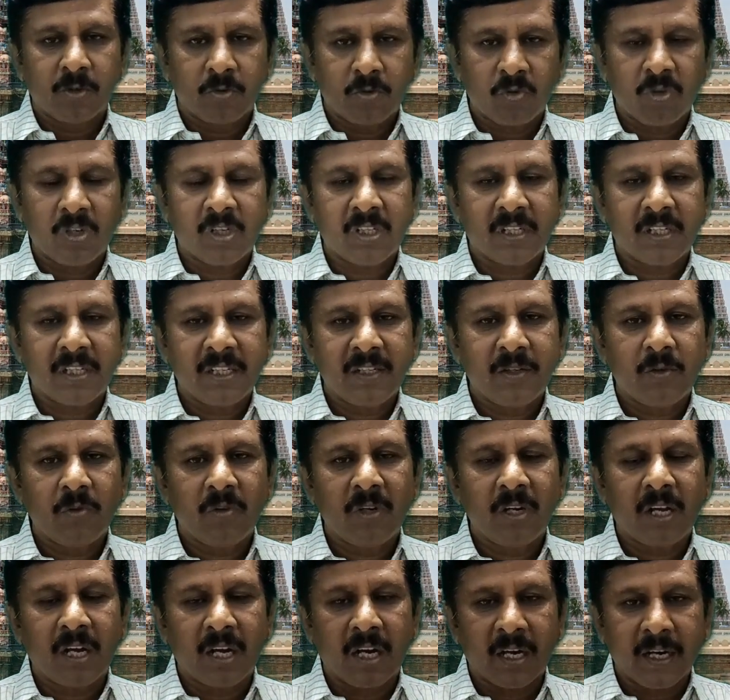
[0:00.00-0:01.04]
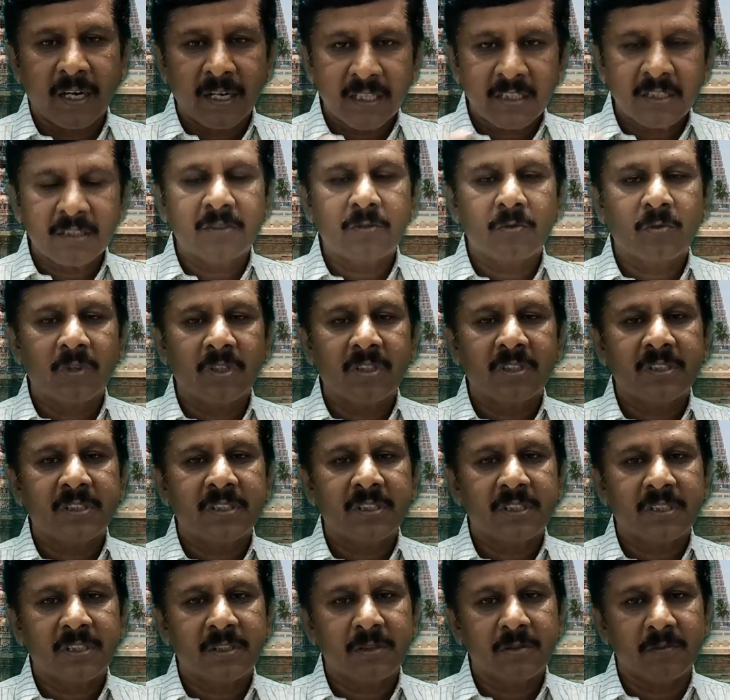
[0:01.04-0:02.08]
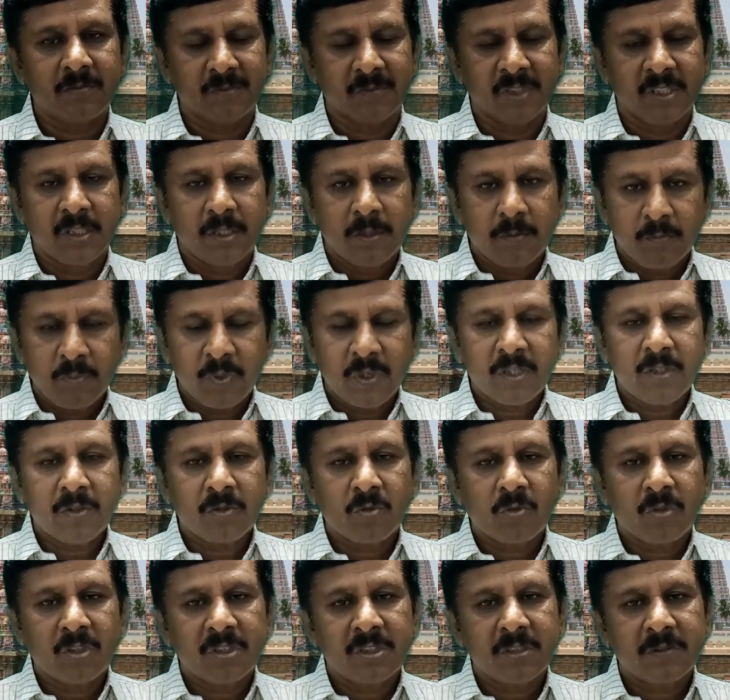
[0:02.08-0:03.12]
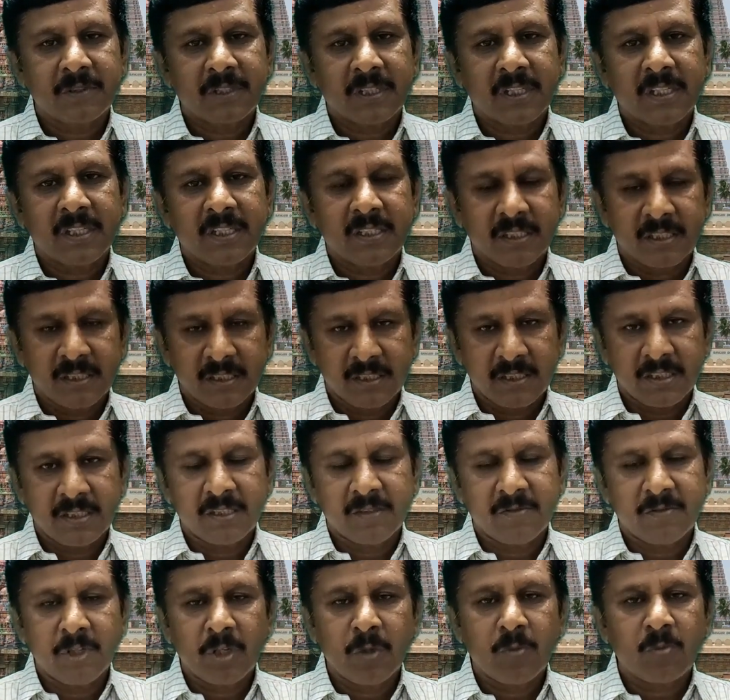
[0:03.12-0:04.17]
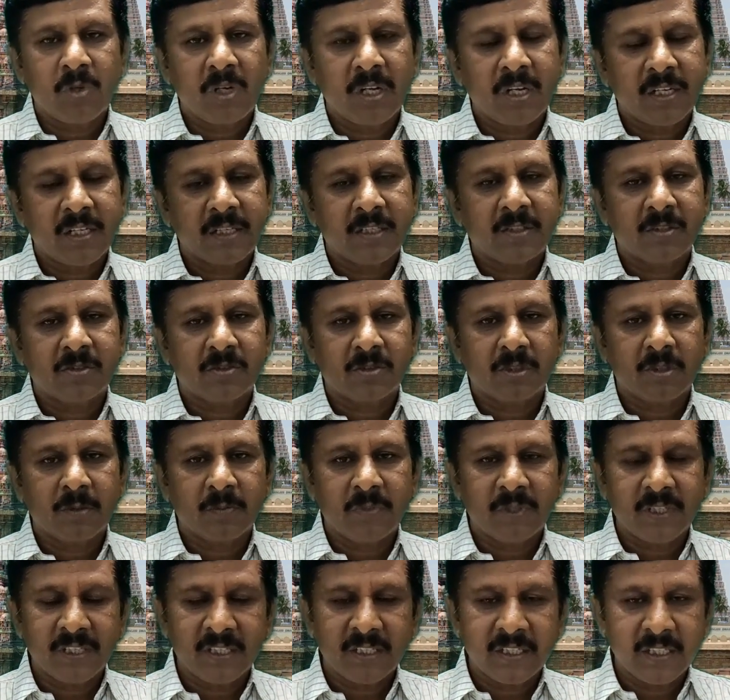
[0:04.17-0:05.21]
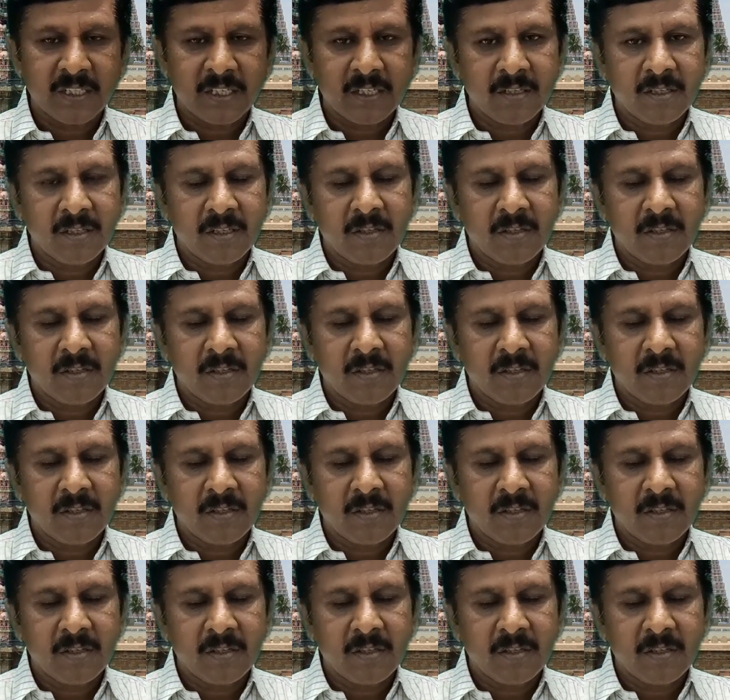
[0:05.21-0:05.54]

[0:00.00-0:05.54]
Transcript: குளங்களில் உள்ள அனைத்து குலத்தினருக்கும் பெண் கொடுத்தவர்கள் இந்த வேம்புலார் என்று சொல்லப்படுகின்ற